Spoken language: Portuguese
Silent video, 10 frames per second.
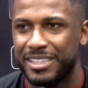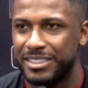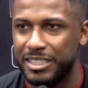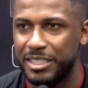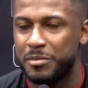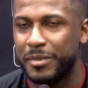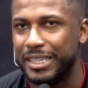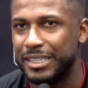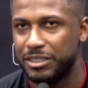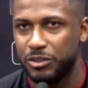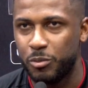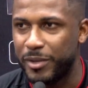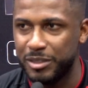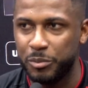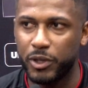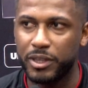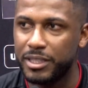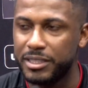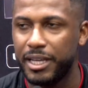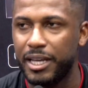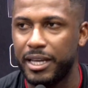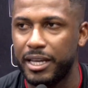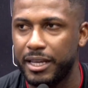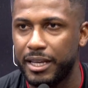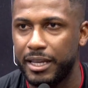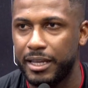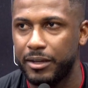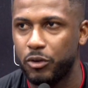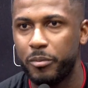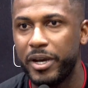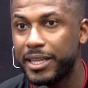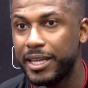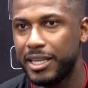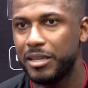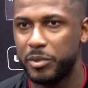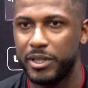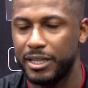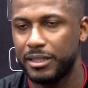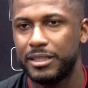de mas o mais importante é, é o bem da equipe, né?